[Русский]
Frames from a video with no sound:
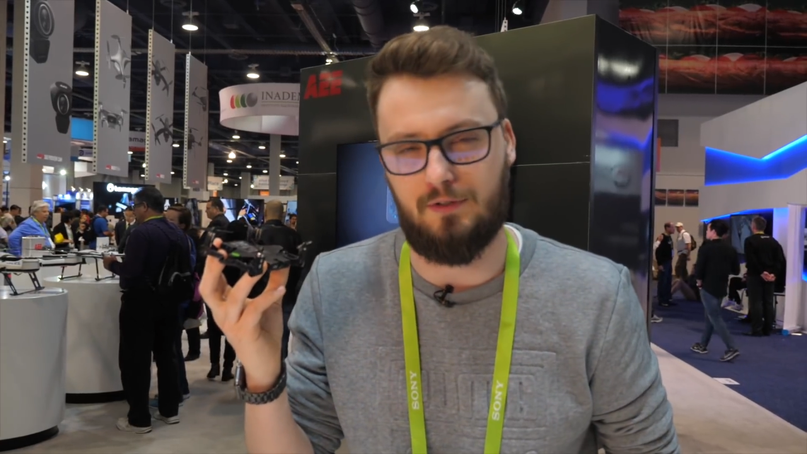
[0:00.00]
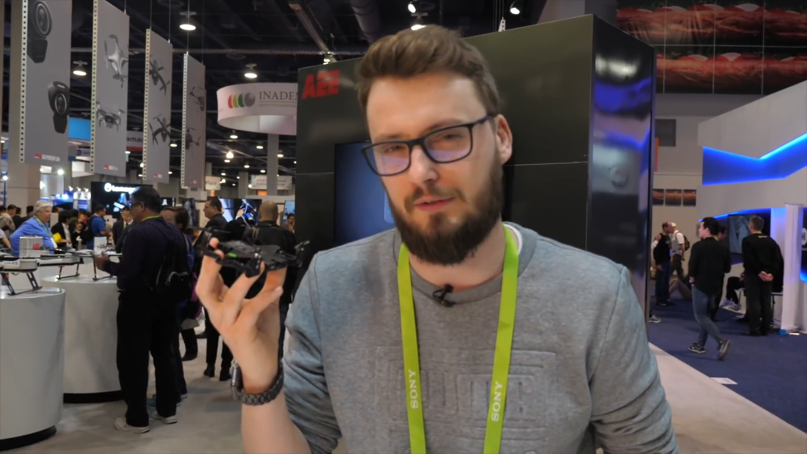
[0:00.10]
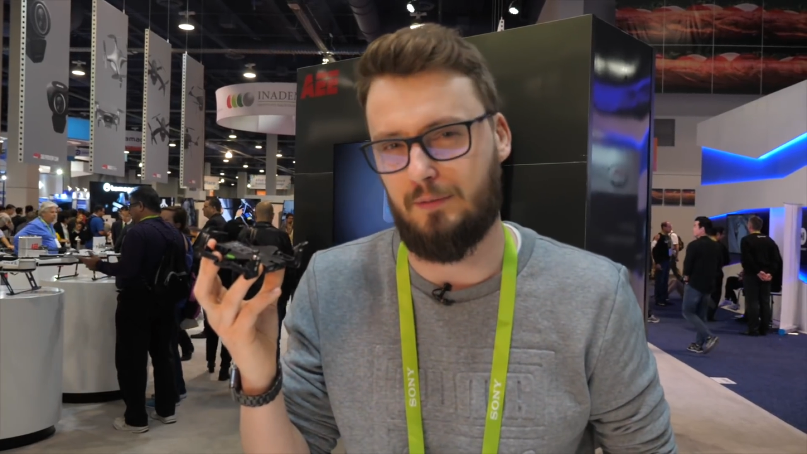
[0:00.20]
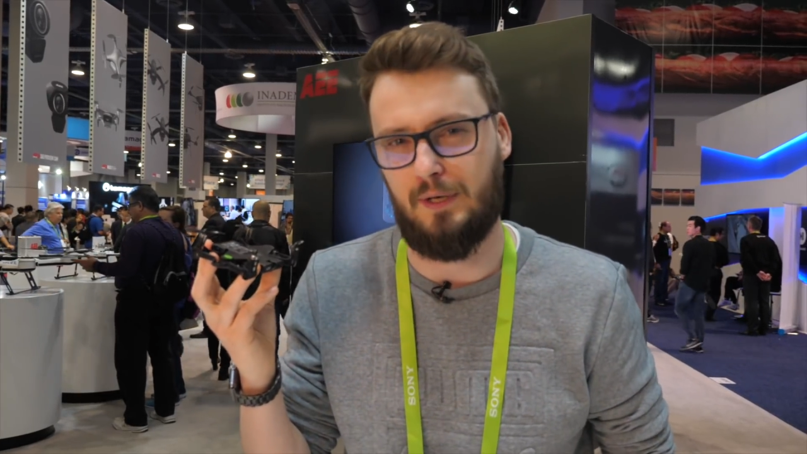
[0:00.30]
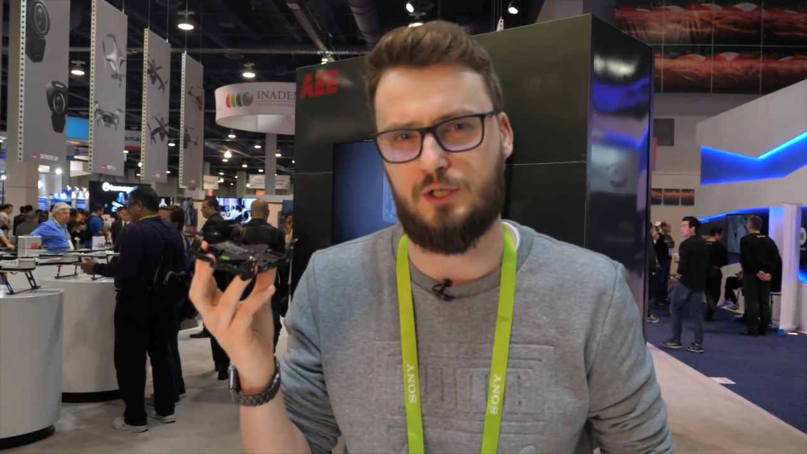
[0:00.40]

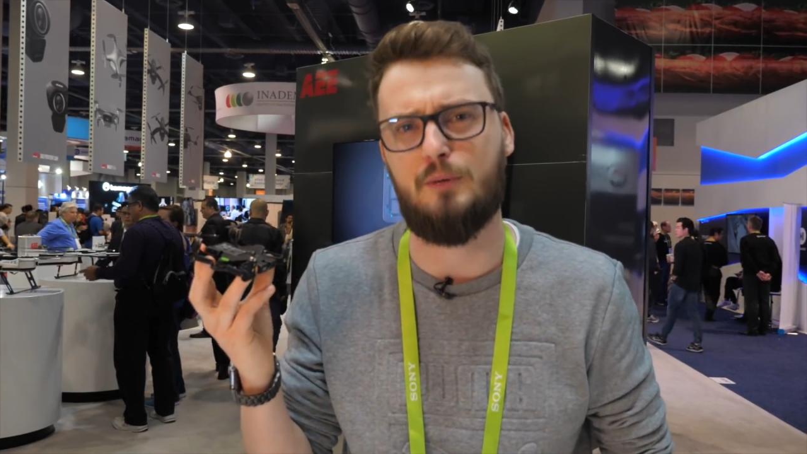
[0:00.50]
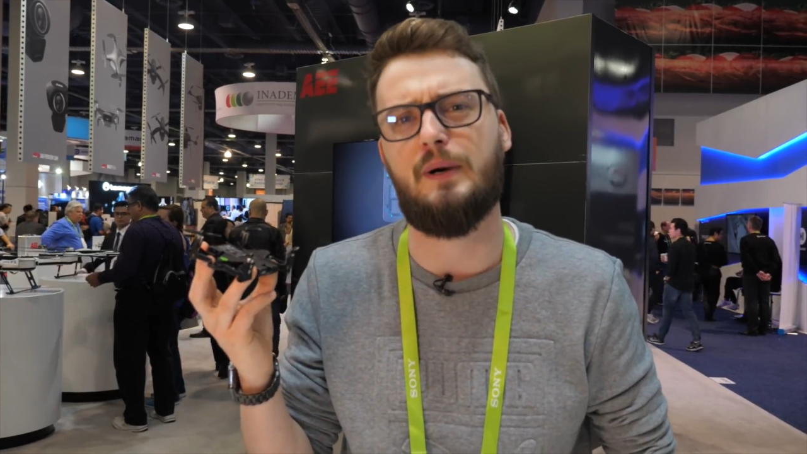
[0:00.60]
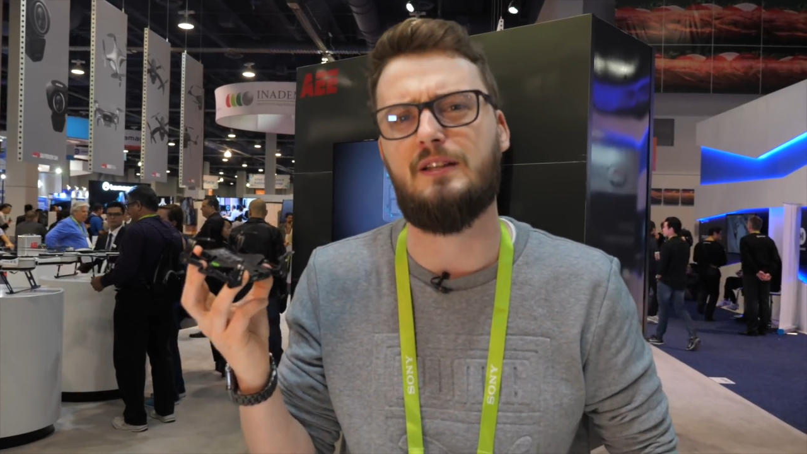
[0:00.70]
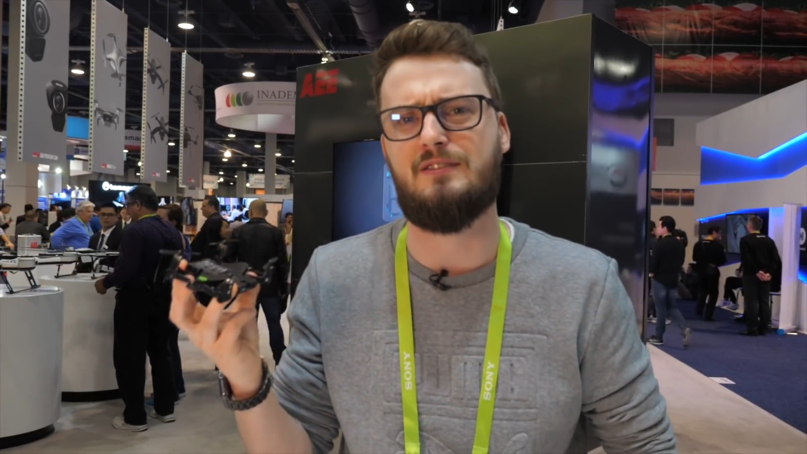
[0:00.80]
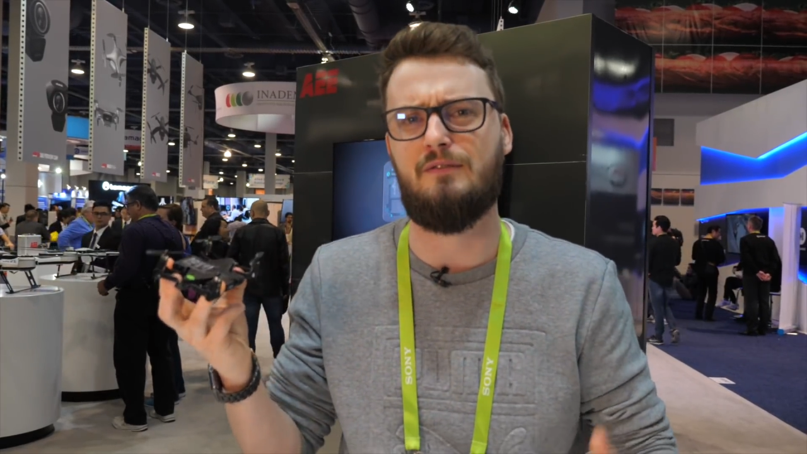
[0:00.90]
ставьте большие
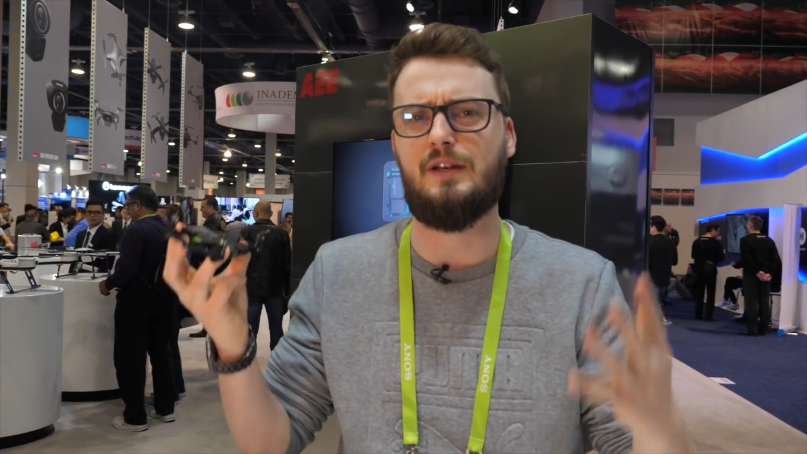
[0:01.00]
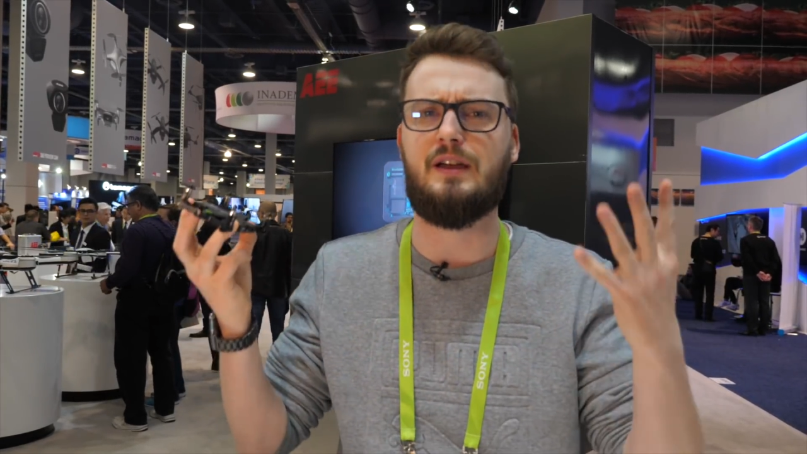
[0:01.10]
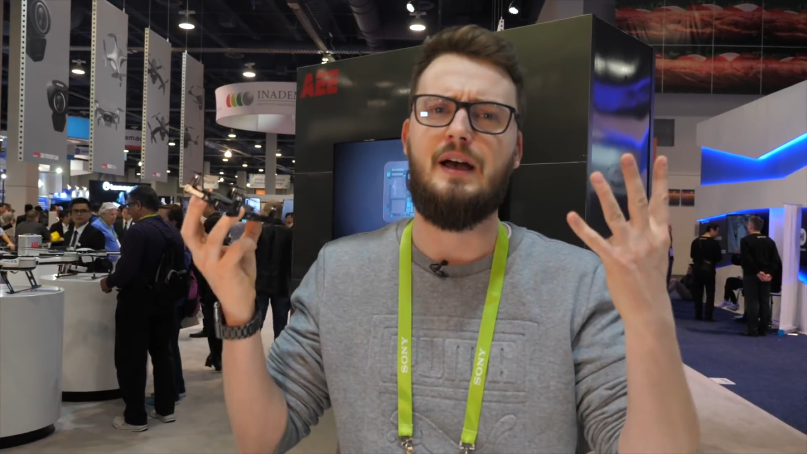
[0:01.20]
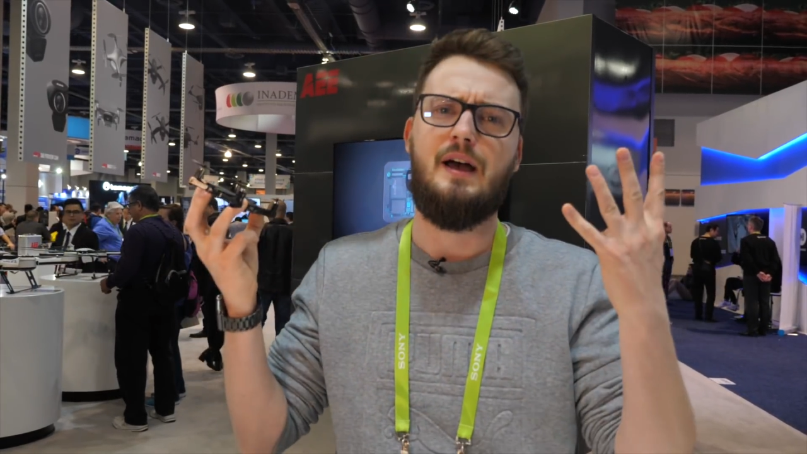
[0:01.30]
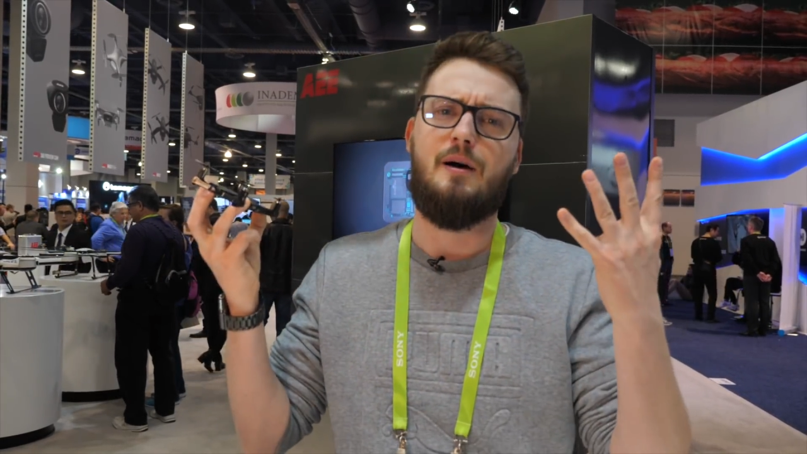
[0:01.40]
пальцы вверх.